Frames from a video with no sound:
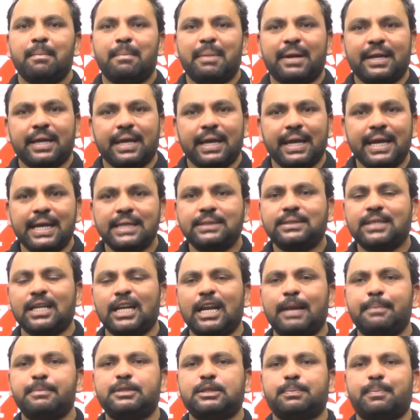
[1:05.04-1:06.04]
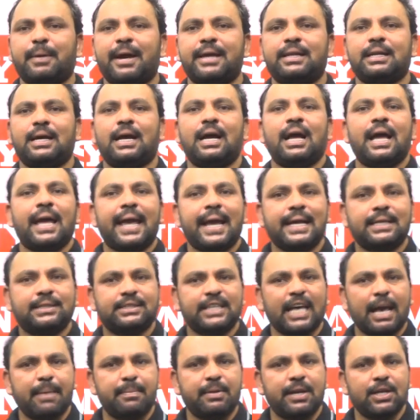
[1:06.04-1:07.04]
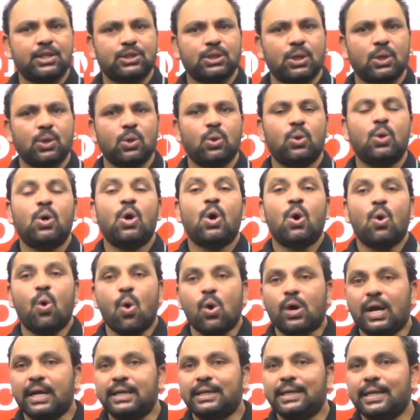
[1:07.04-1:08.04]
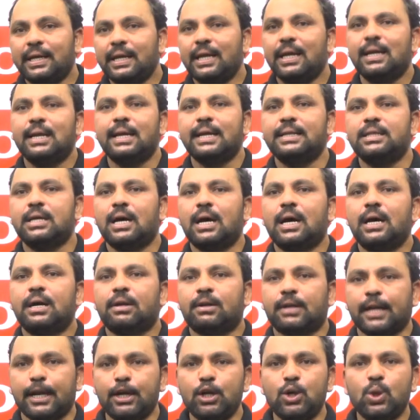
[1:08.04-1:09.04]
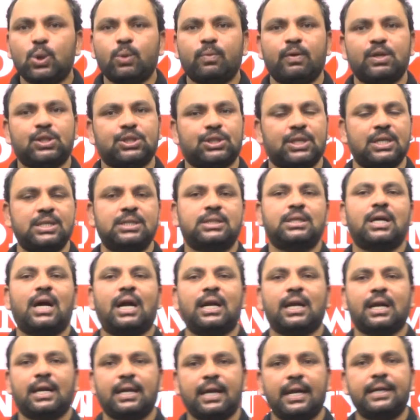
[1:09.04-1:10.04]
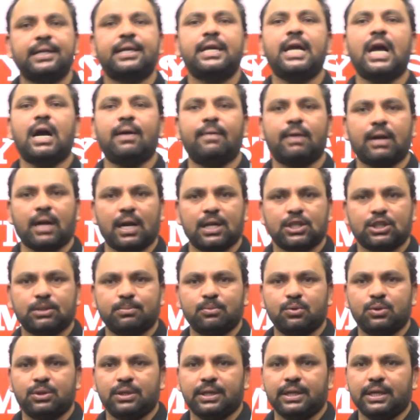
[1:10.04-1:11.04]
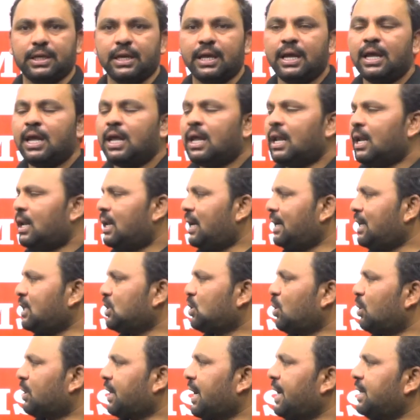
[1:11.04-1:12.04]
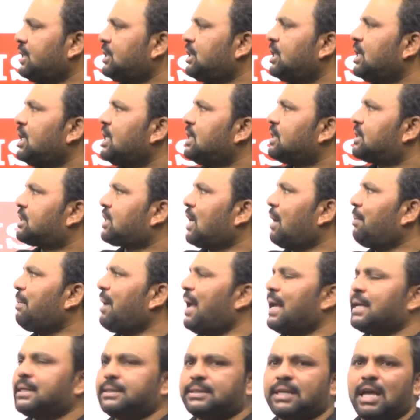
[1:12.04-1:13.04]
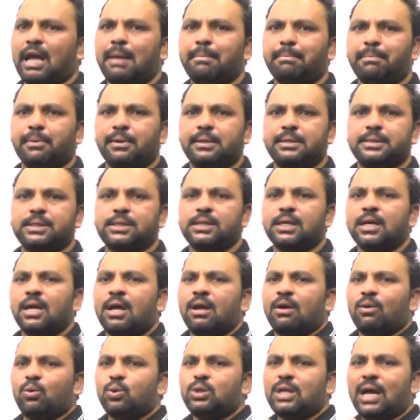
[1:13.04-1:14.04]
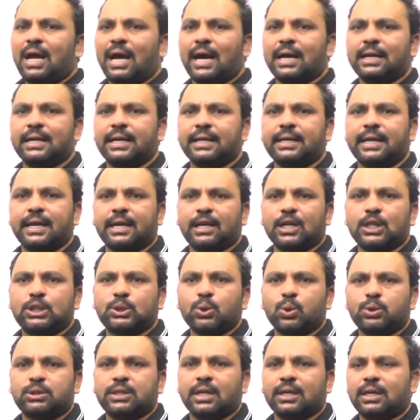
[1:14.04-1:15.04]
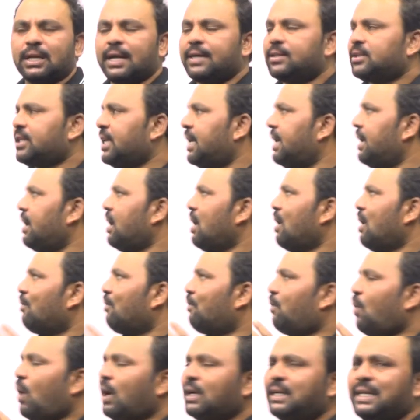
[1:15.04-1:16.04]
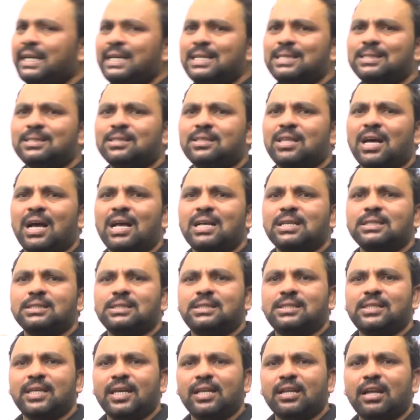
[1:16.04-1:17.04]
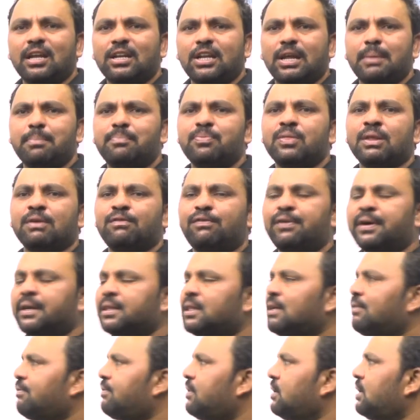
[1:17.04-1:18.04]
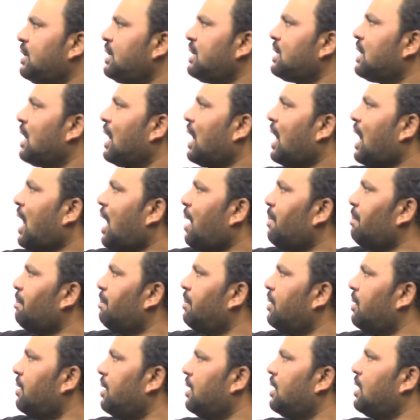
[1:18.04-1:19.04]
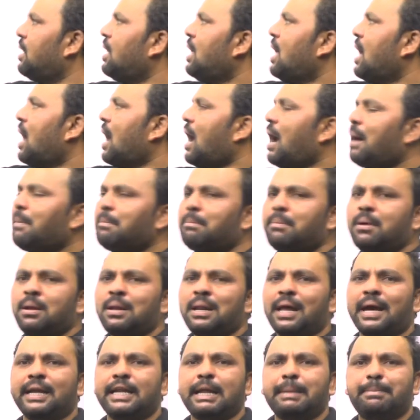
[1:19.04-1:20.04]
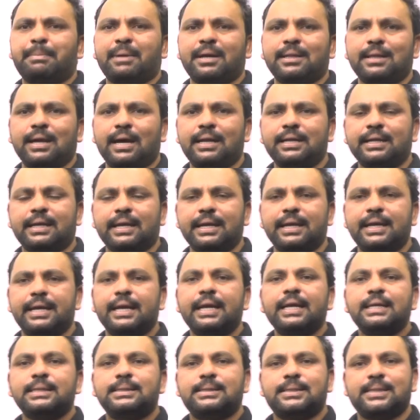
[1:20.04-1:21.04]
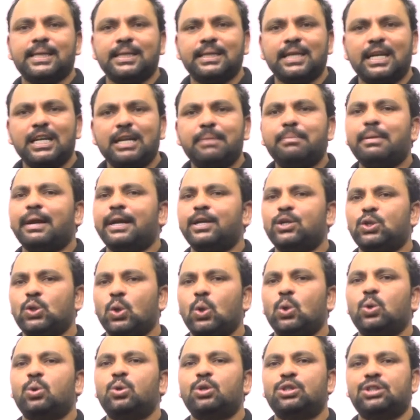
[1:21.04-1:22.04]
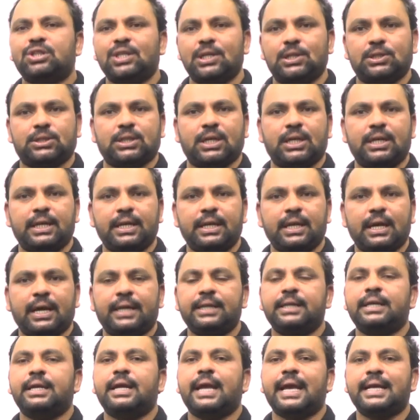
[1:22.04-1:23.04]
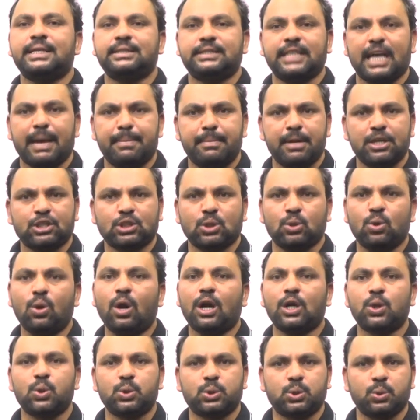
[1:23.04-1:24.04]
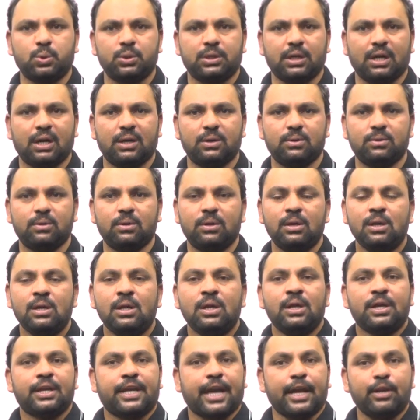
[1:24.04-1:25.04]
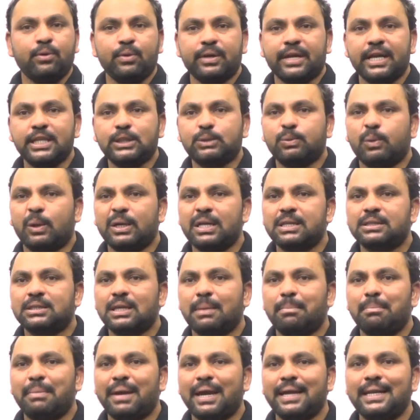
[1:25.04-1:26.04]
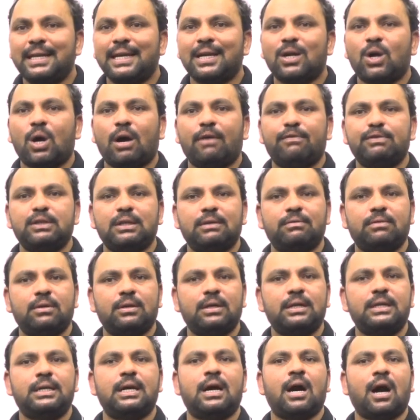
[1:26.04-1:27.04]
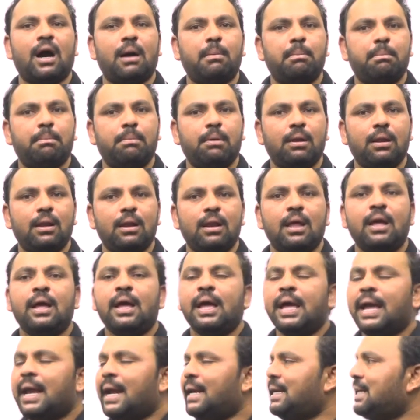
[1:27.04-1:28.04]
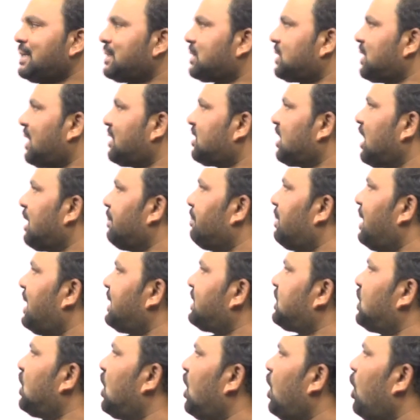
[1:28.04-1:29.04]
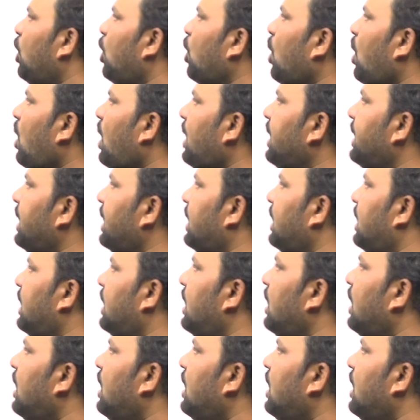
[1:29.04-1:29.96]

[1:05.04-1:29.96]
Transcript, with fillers: మరి ఈ సిననిమ్స్ పైన ఎగ్జామినేషన్లో ఒకటి లేదా రెండు క్వశ్చన్స్ క్వశ్చన్స్ అడగడానికి అవకాశం ఉంది లెట్ అస్ లుక్ ఎట్ సమ్ ఎగ్జాంపుల్స్ ఉదాహరణకి ఇక్కడ చూసినట్లయితే వాట్ ఈజ్ ద సిననిమ్ ఫర్ ద వర్డ్ హంబుల్ హంబుల్ అనే పదానికి సిననిమ్ ఏంటో గుర్తించండి అని ఎగ్జామినేషన్లో అడుగుతుంటాడు కెన్ యూ గెస్ వాట్ ఈస్ ద మీనింగ్ ఆఫ్ ద వర్డ్ హంబుల్ ఇట్ ఈస్ నథింగ్ బట్ లాయల్